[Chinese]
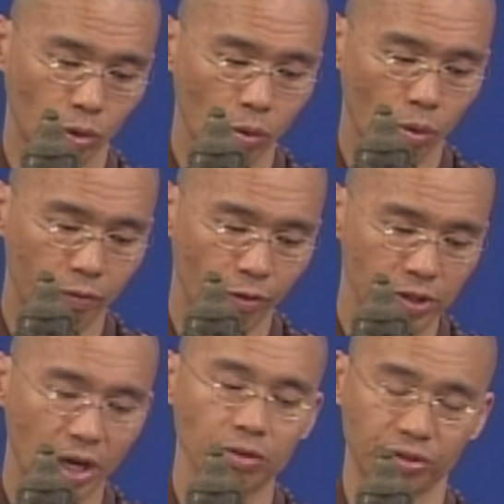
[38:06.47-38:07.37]
中国
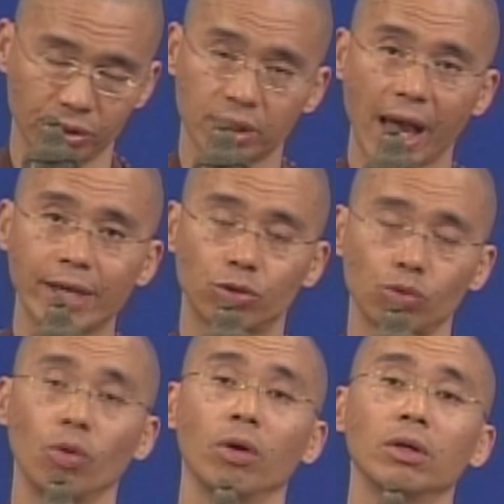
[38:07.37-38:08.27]
佛教史
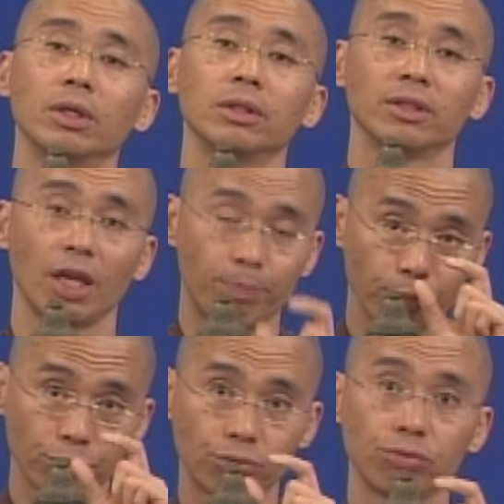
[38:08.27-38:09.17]
概说的
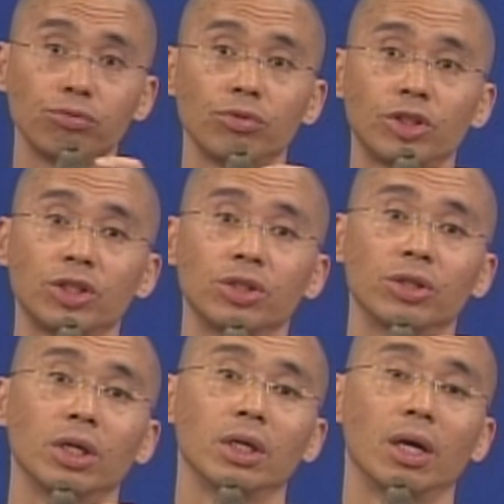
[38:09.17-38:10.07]
这部书
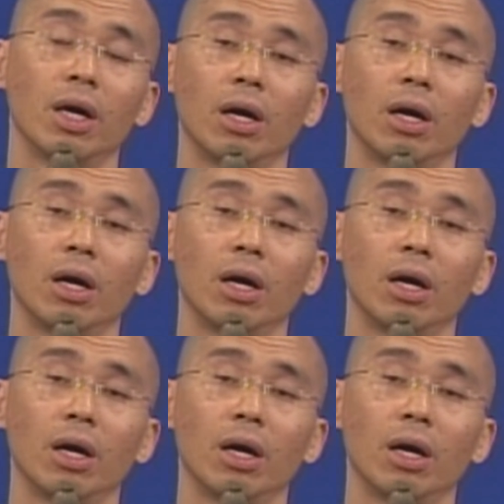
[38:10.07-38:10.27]
是